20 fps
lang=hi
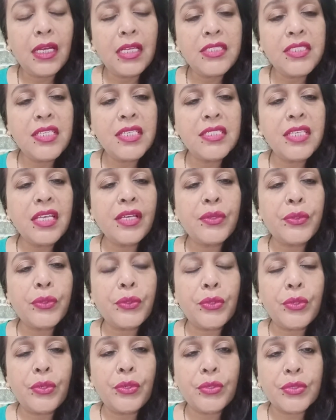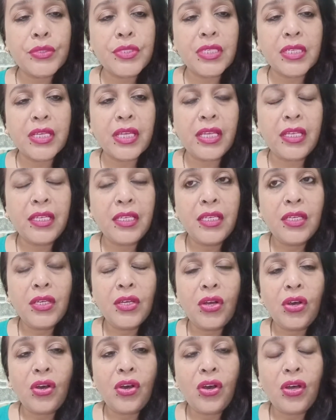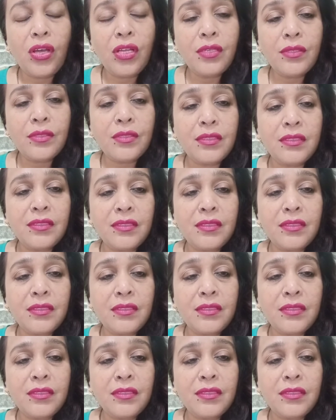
अच्छे से ग्रो हो सके और